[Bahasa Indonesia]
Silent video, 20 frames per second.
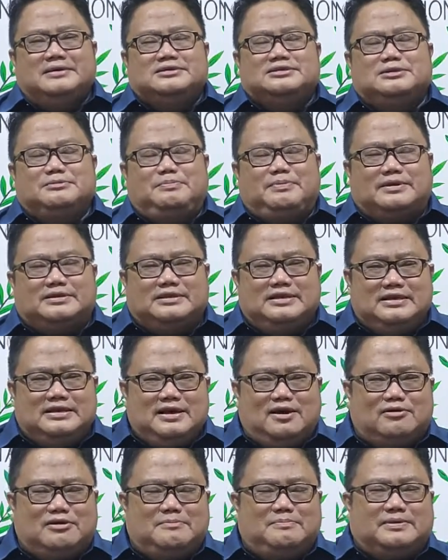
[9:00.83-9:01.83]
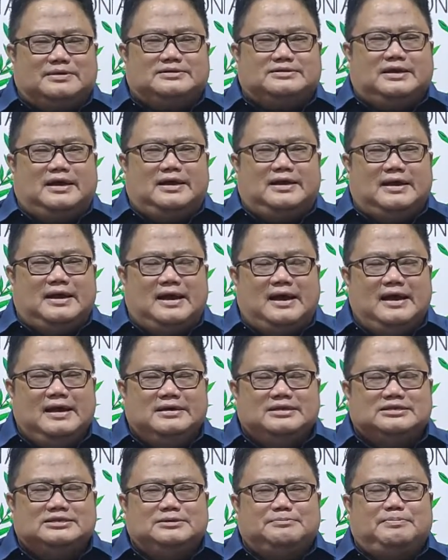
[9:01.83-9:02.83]
sepertiga orang percaya,
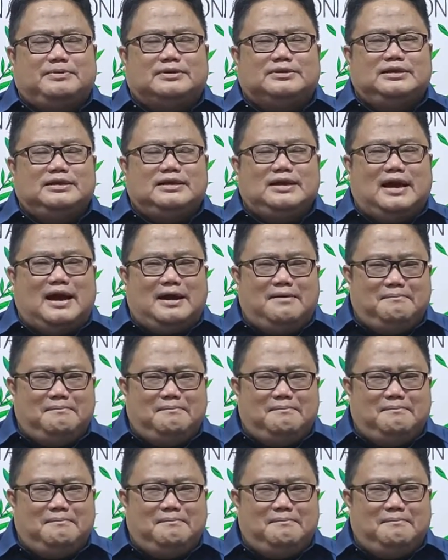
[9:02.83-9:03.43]
sepertiga